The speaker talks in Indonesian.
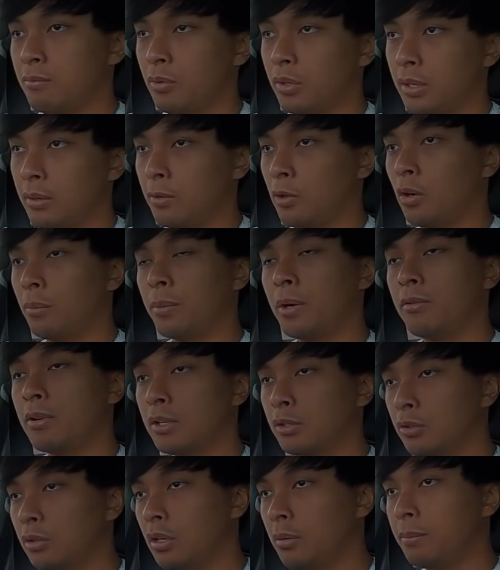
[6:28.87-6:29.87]
Mungkin kalau
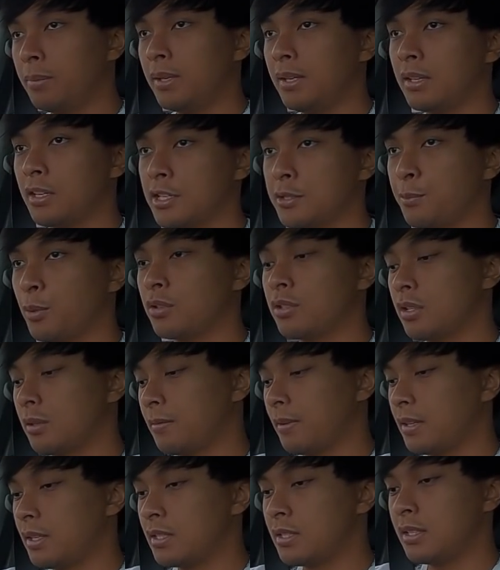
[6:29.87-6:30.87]
power tuh lebih
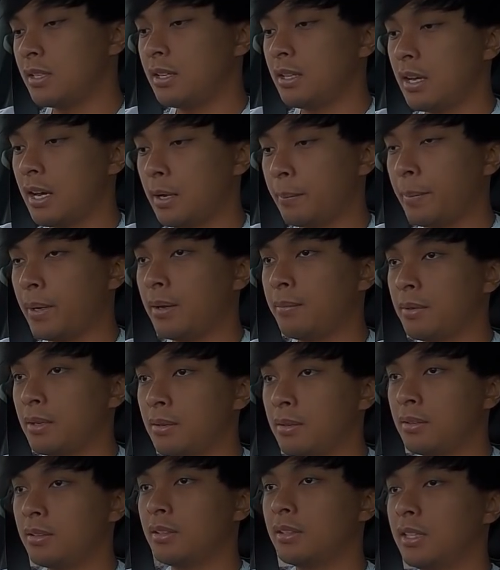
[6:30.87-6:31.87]
responsif aja si
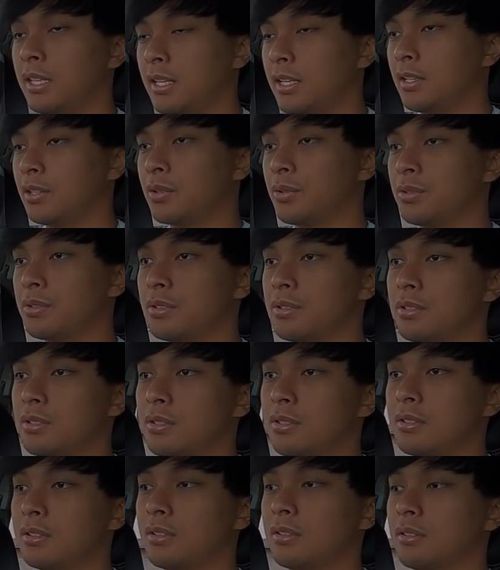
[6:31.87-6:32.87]
RPM-nya tinggi
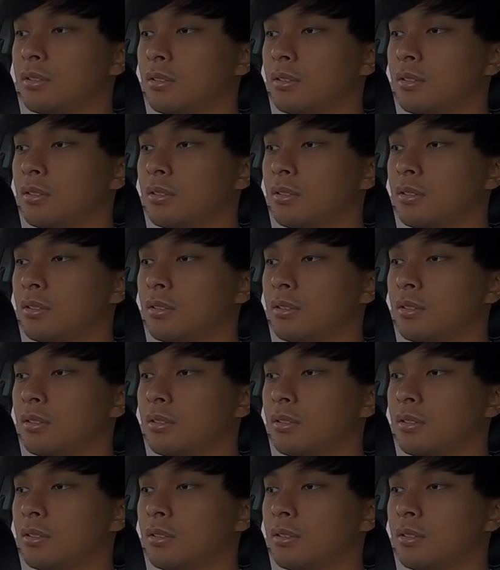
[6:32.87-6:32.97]
terus.